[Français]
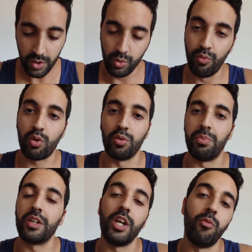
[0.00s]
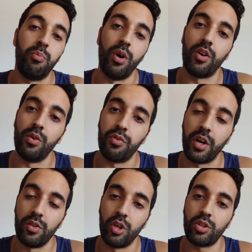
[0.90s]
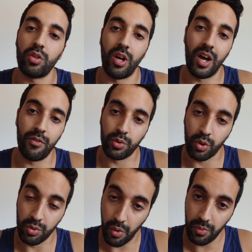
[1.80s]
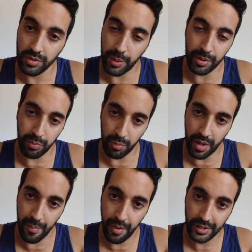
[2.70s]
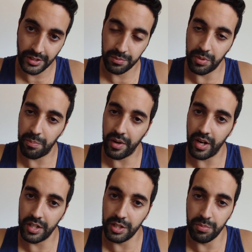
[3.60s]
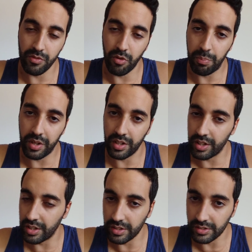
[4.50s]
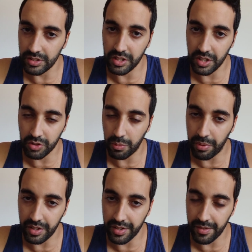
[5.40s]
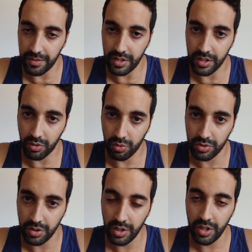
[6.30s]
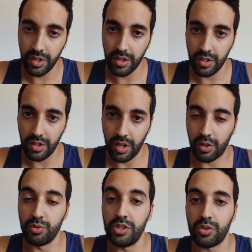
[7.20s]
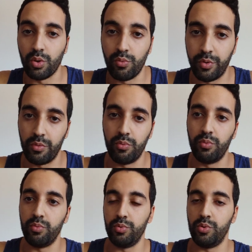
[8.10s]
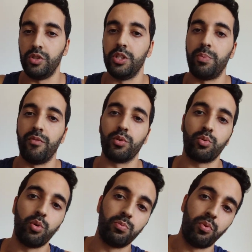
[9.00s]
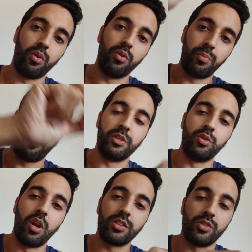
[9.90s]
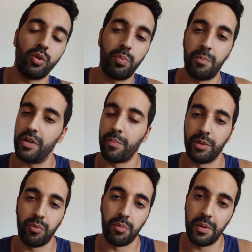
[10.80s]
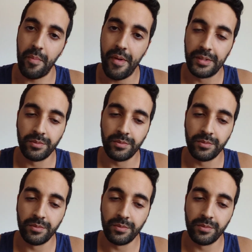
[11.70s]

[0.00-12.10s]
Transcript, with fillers: Nouveau compte bancaire, vous pouvez en réouvrir un autre à votre nom, il n'y a pas de problème. PayPal et eBay vont pas, euh, détectent pas les, comptes. À condition que vous n'utilisez pas votre compte euh, pour, mettre de l'argent sur PayPal, il n'y a pas de problème.